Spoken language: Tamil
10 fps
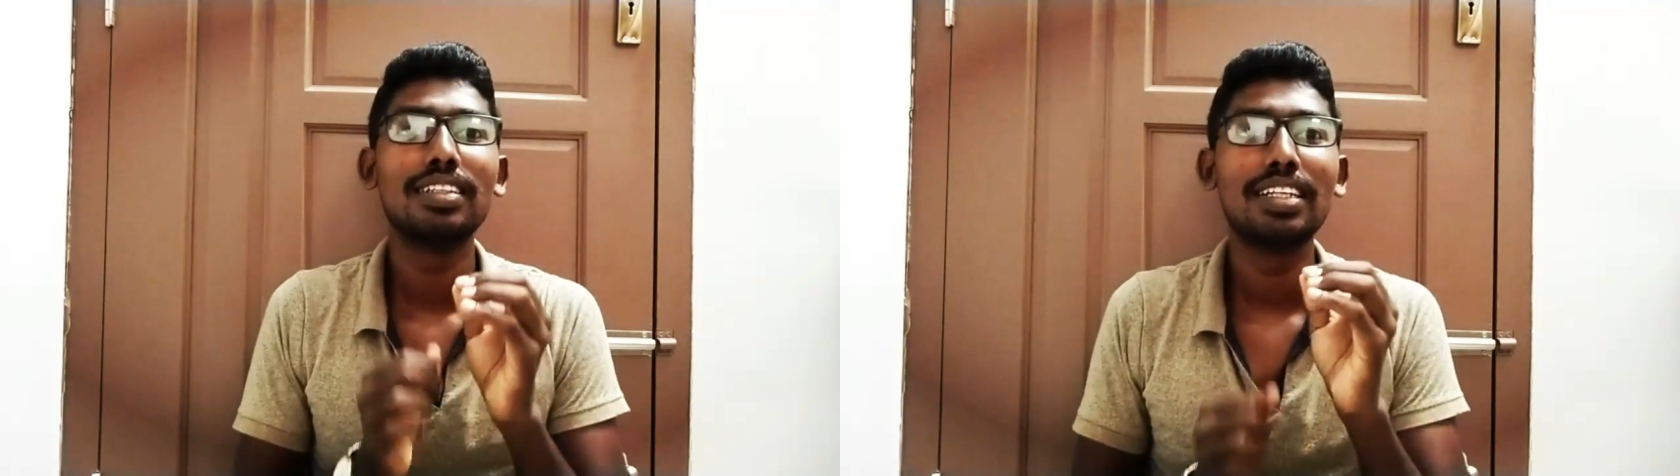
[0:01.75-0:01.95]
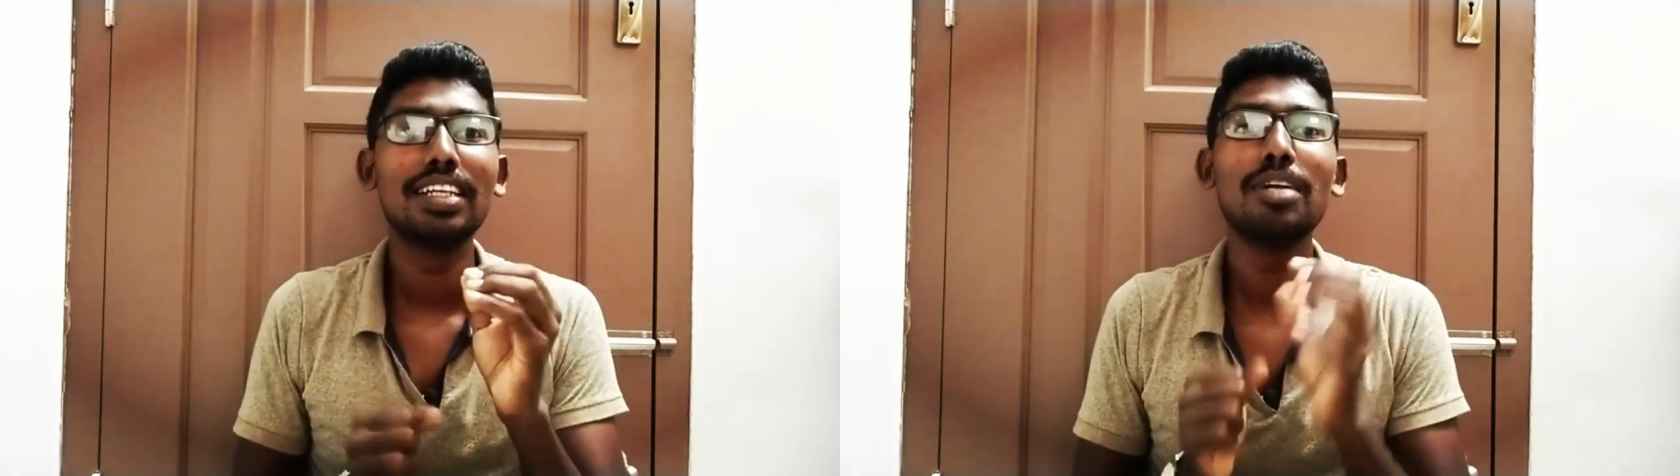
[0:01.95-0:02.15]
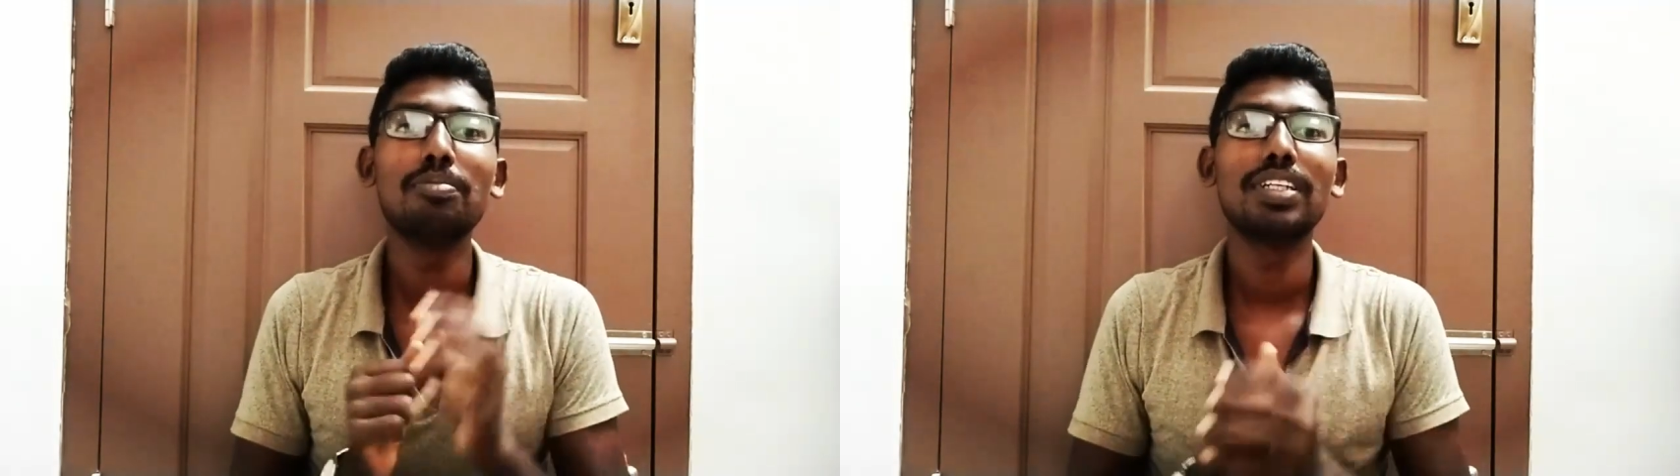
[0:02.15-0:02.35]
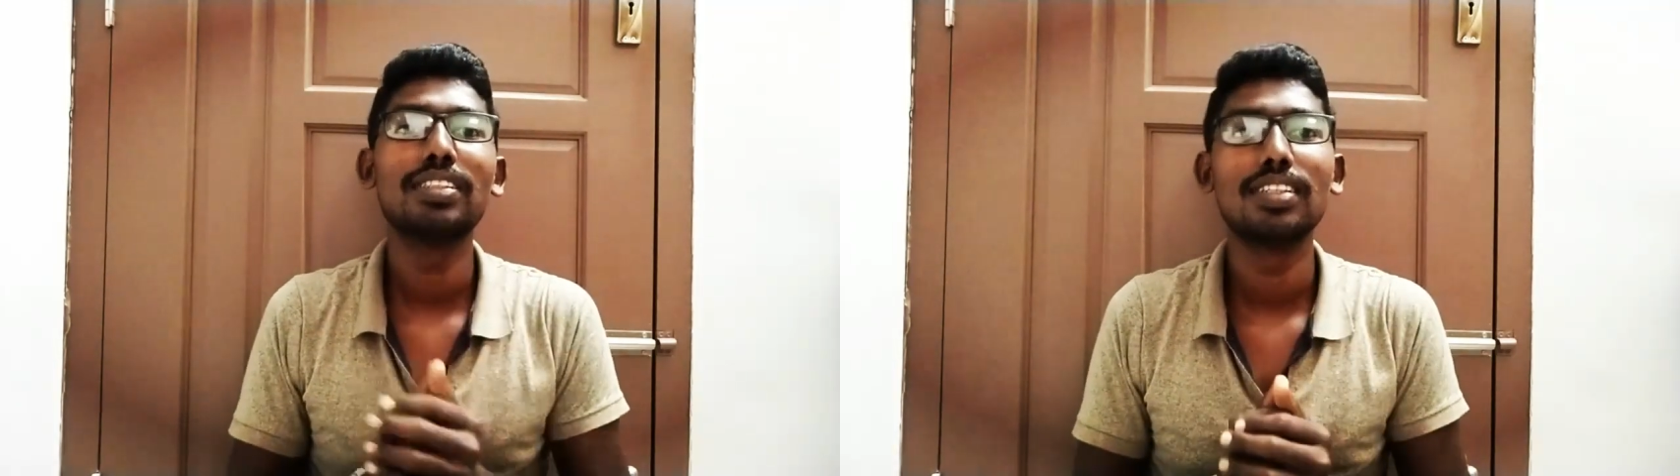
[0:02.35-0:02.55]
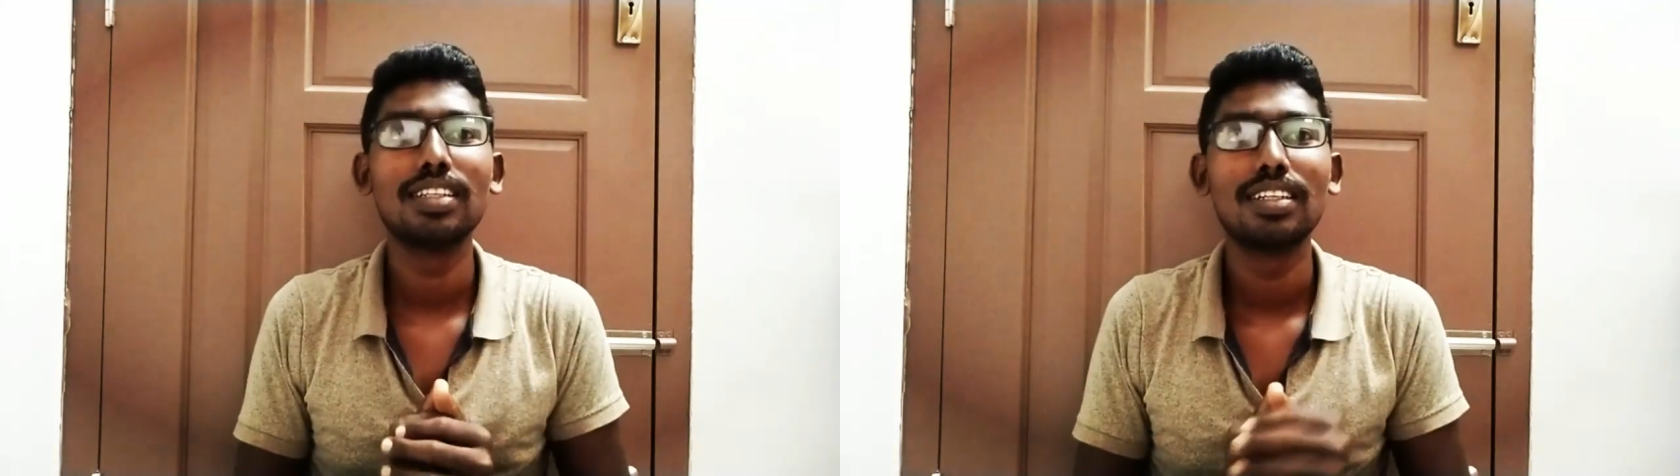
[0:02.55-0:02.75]

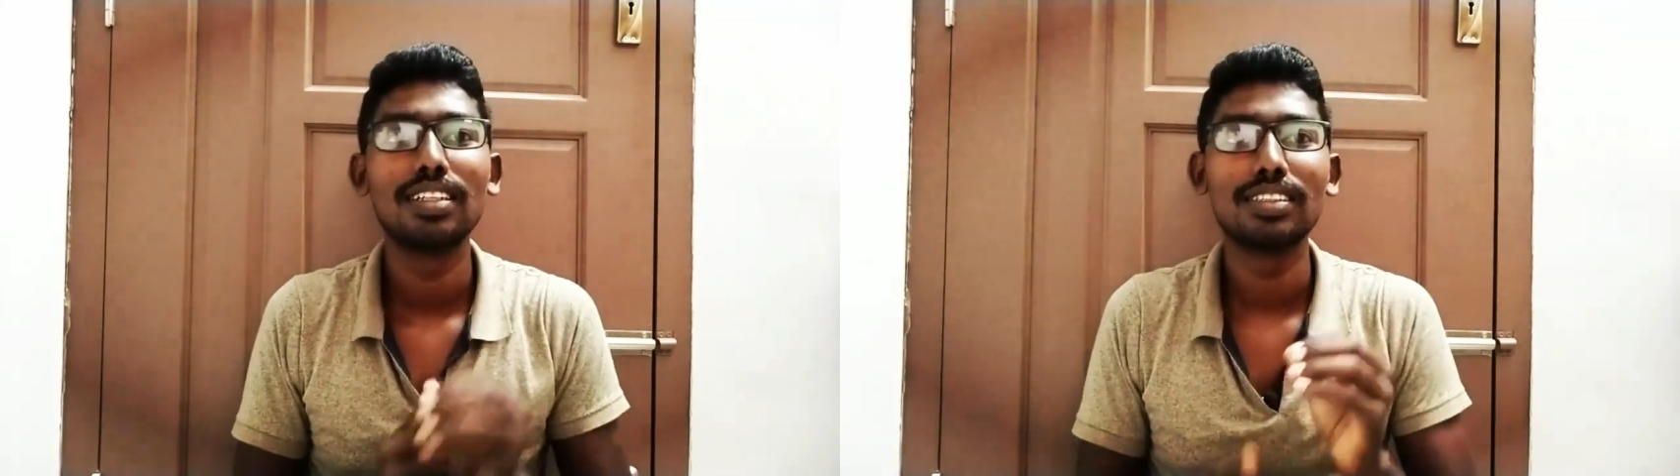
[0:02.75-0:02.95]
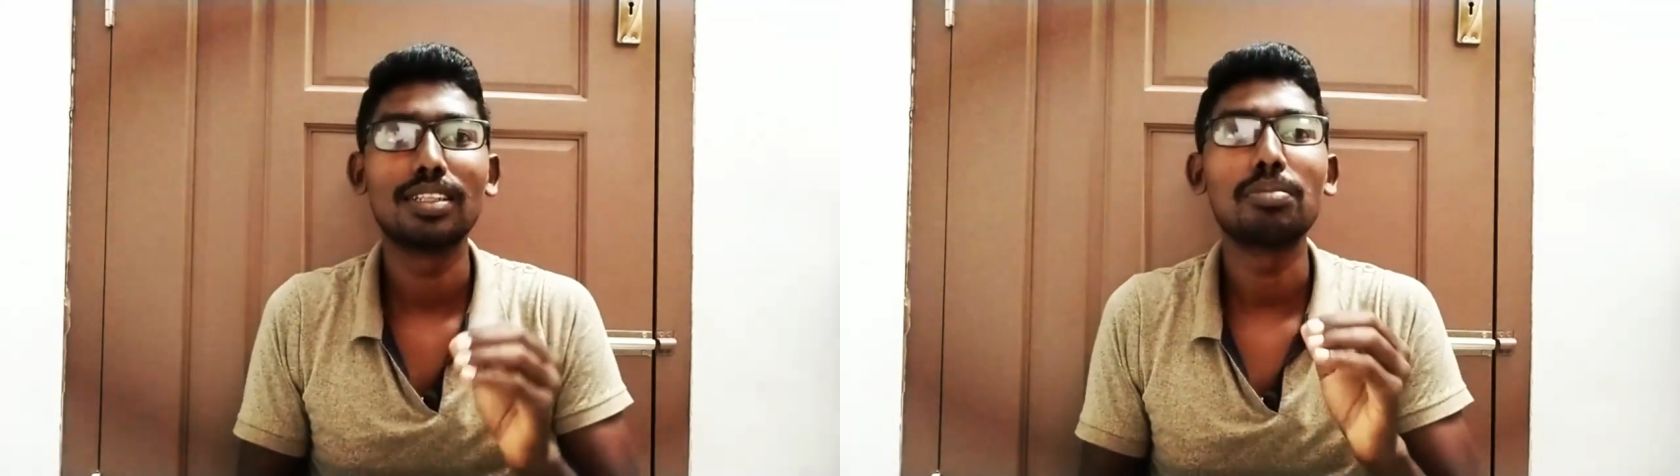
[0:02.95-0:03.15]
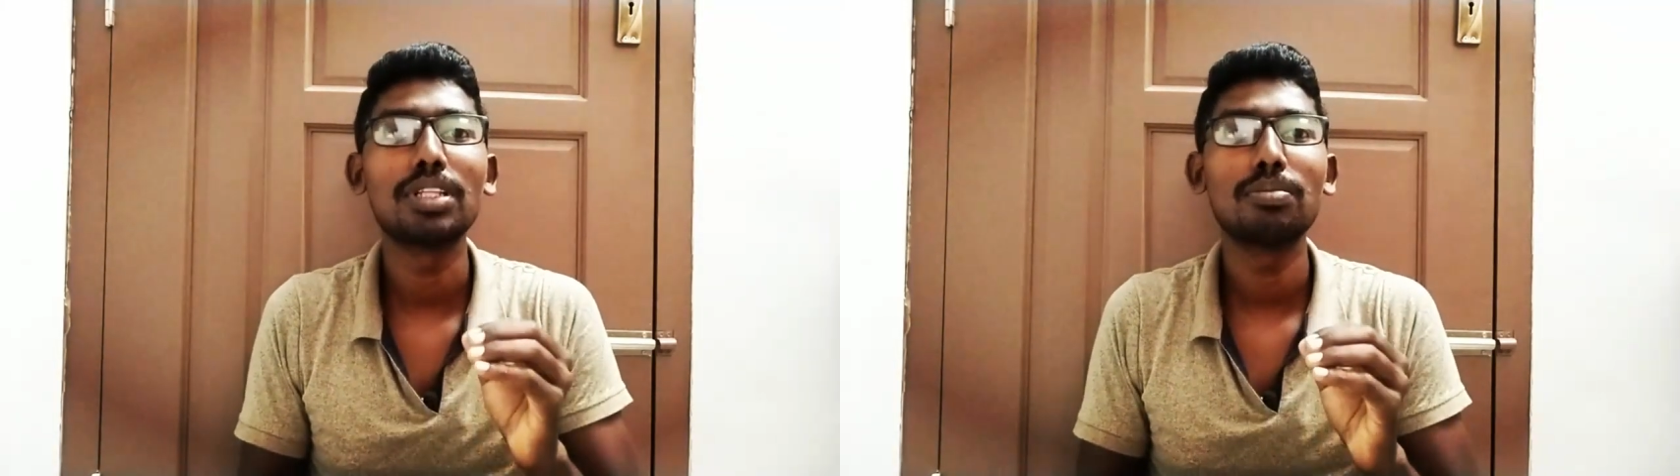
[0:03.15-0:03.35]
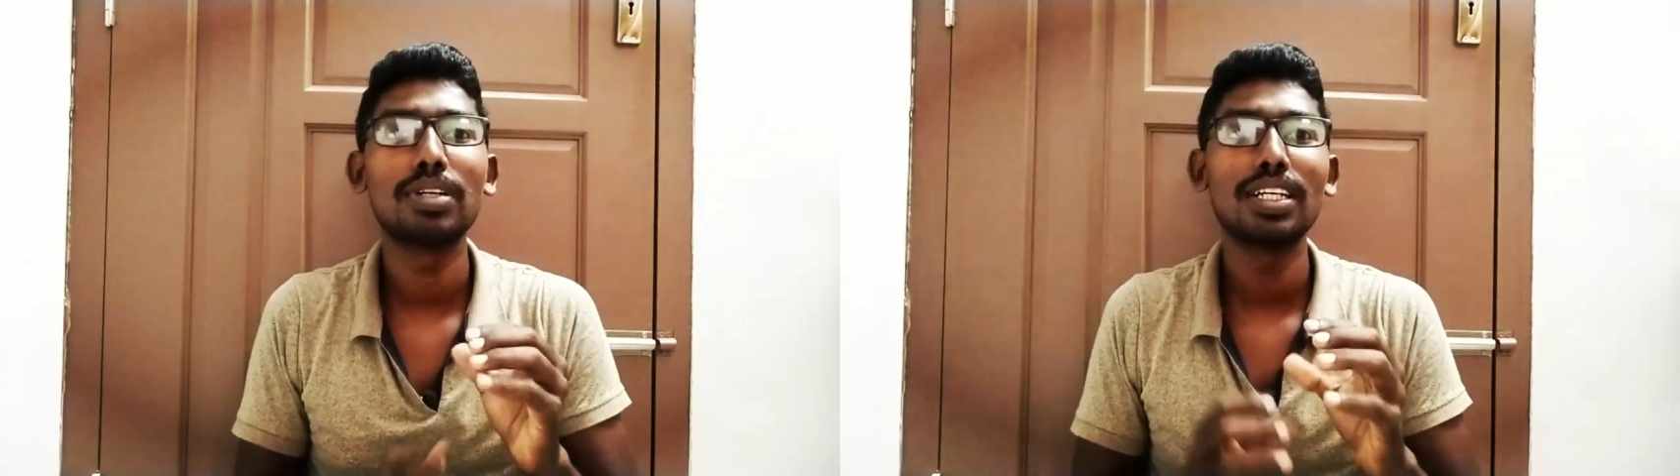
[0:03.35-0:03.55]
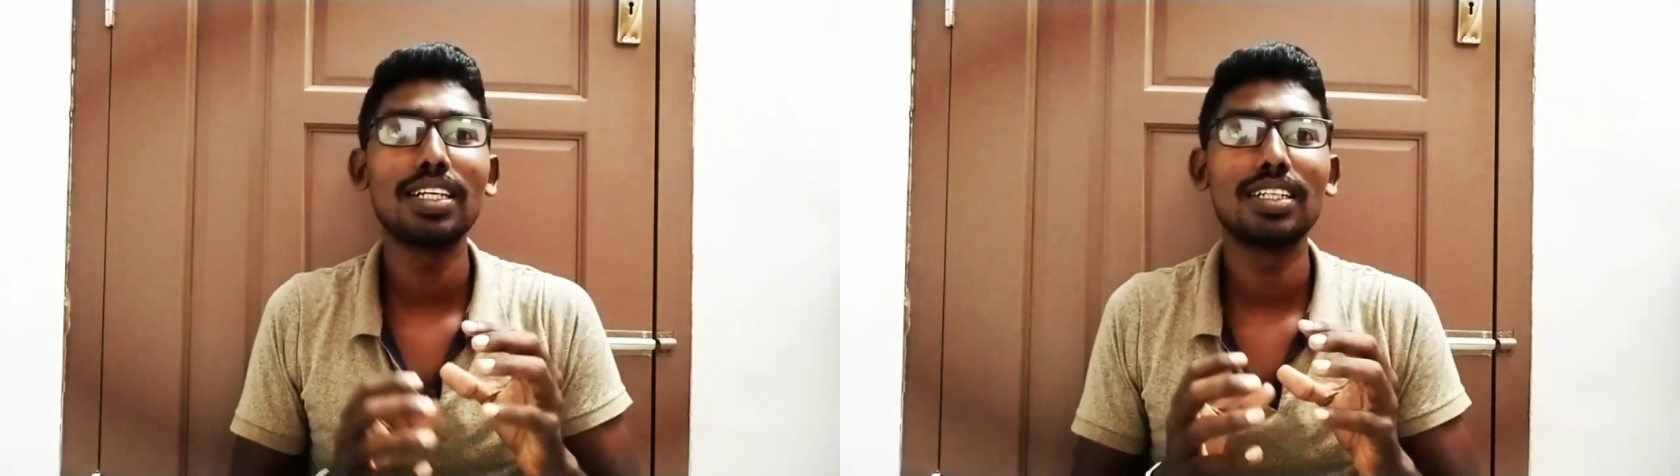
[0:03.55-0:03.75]
டிஎன்பிஎஸ்சி சம்மந்தப்பட்ட